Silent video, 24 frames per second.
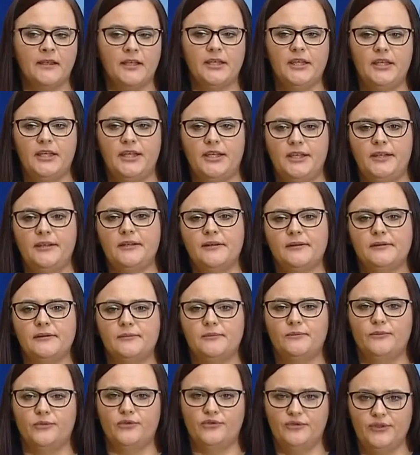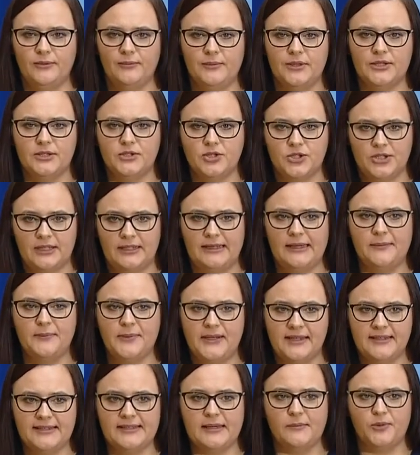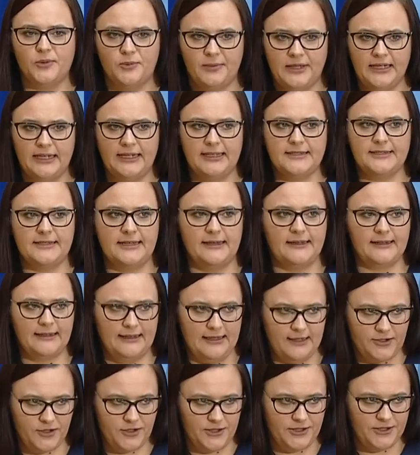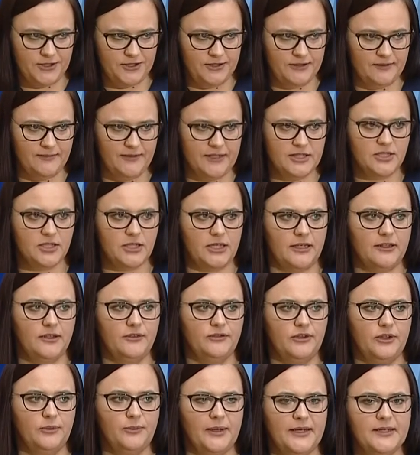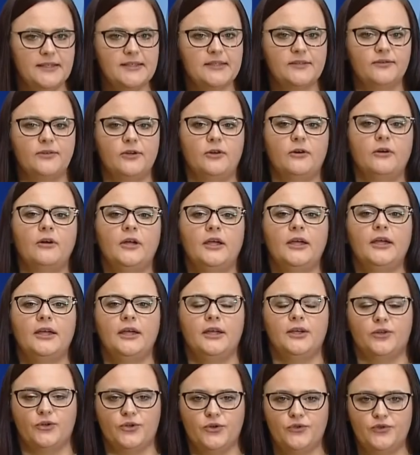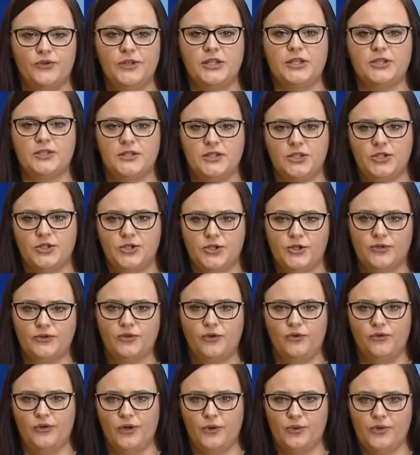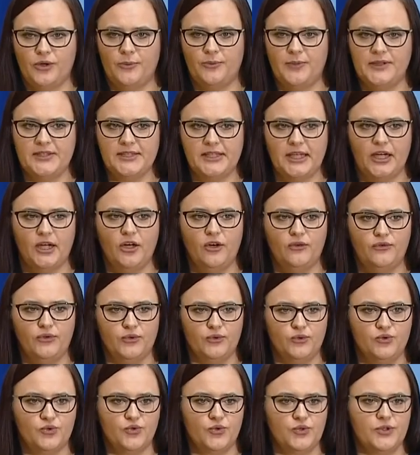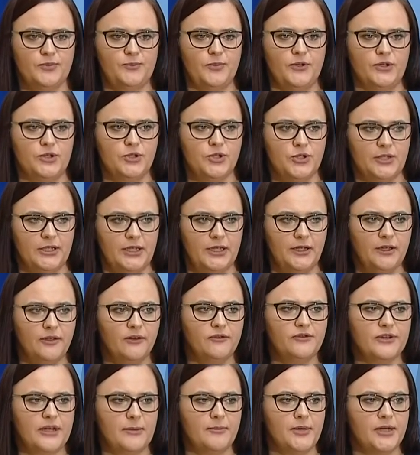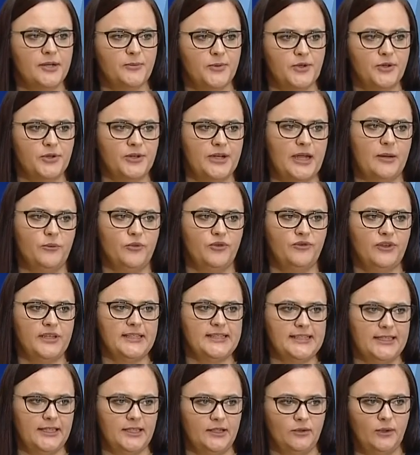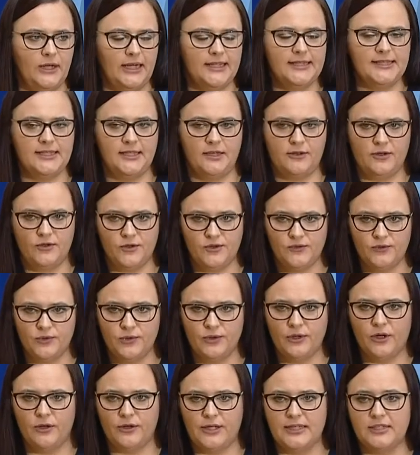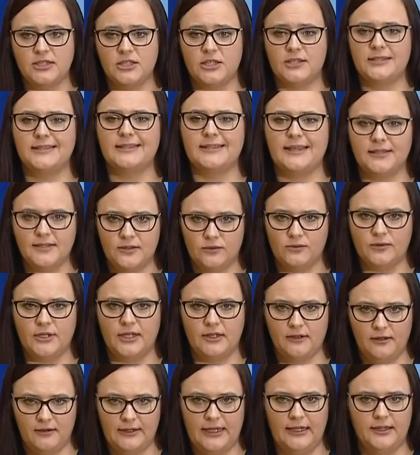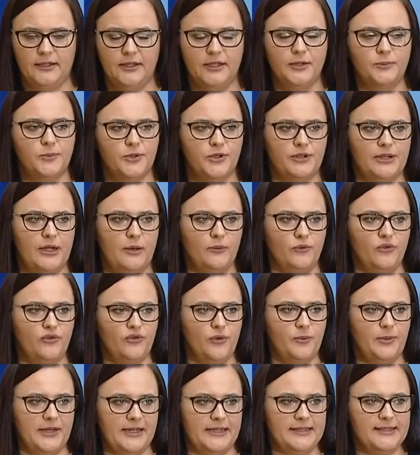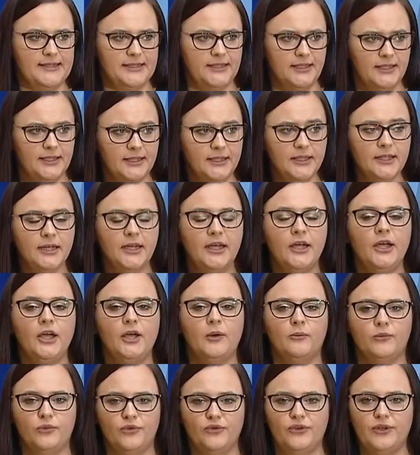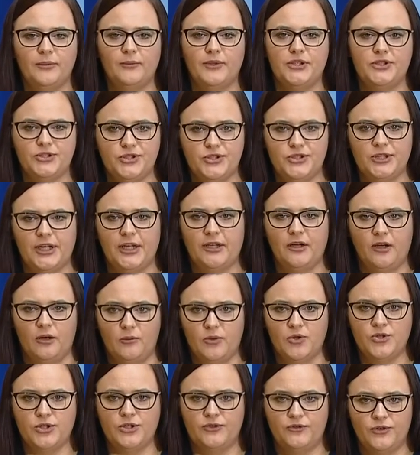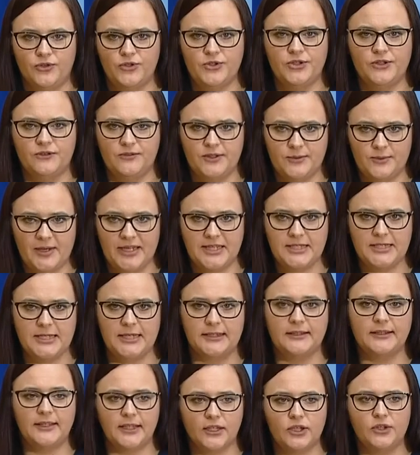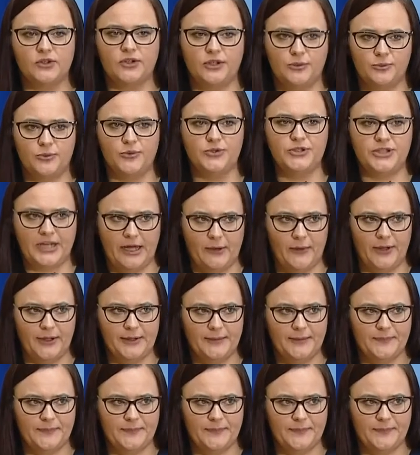i mówimy, że lepiej zapobiegać jak leczyć. Więc Szanowni Państwo, również ze środków Europejskiego Funduszu Społecznego w ramach programu Wiedza, Edukacja, Rozwój oraz 16 regionalnych programów operacyjnych mówimy dzisiaj o możliwości wsparcia tego typu działań.